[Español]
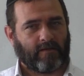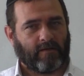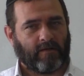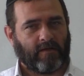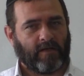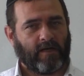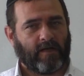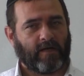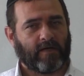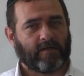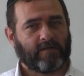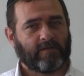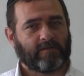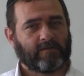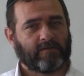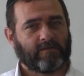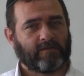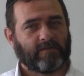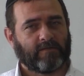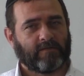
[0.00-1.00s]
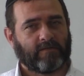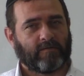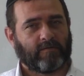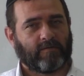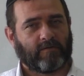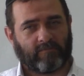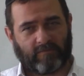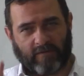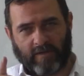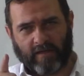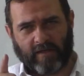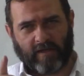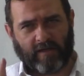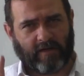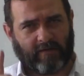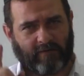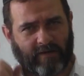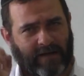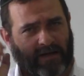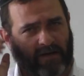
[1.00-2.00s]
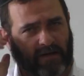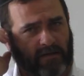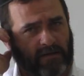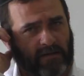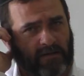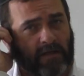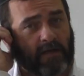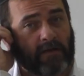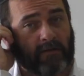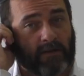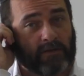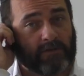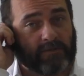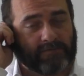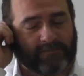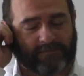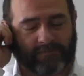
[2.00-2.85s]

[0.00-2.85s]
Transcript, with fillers: Lilaj, hay que grabarla, está grabando.